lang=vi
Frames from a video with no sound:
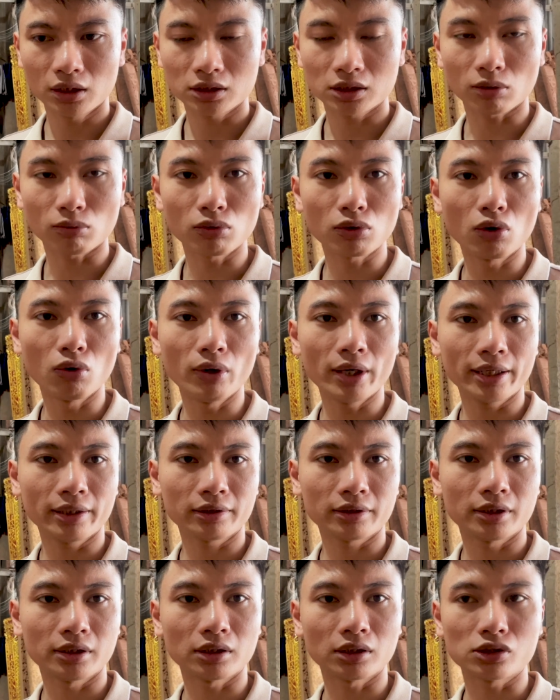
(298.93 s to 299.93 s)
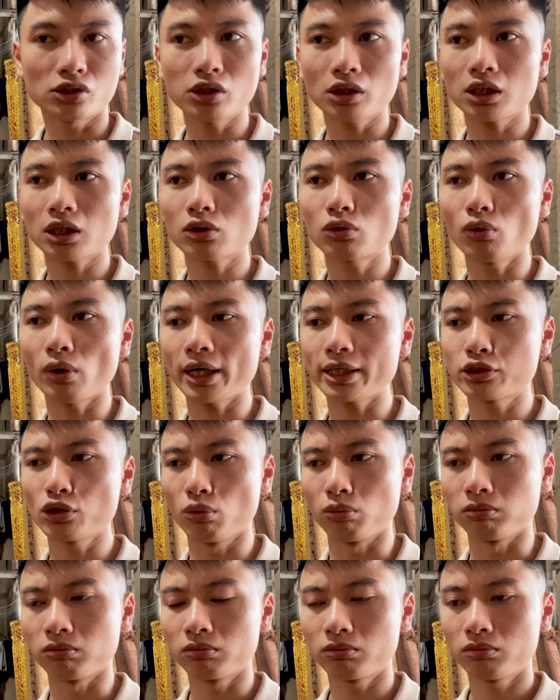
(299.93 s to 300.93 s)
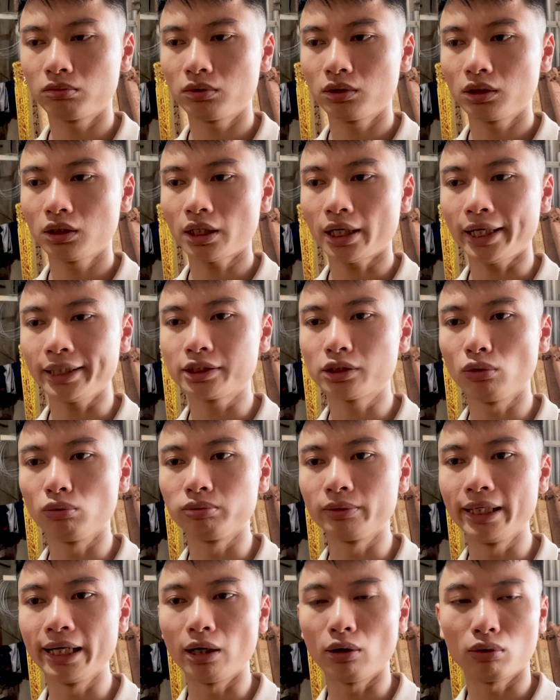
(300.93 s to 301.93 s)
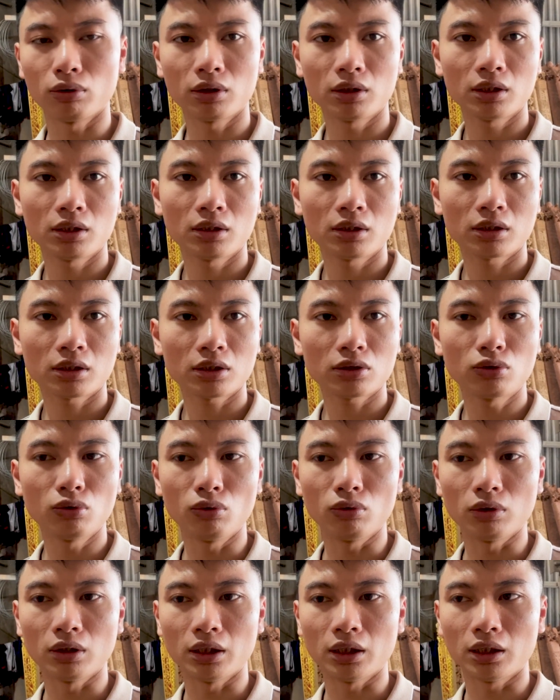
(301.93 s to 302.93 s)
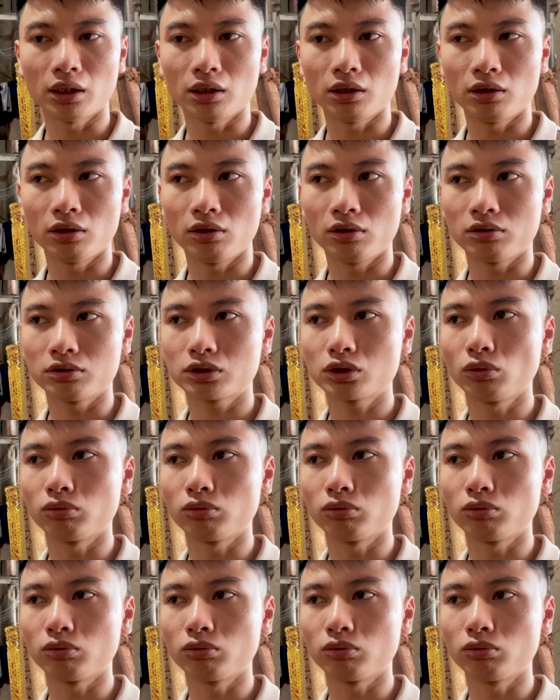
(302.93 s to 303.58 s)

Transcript: Dòng gỗ gụ ấy thì thời trước các cụ hay dùng, hay dùng nhiều. Các cụ uh,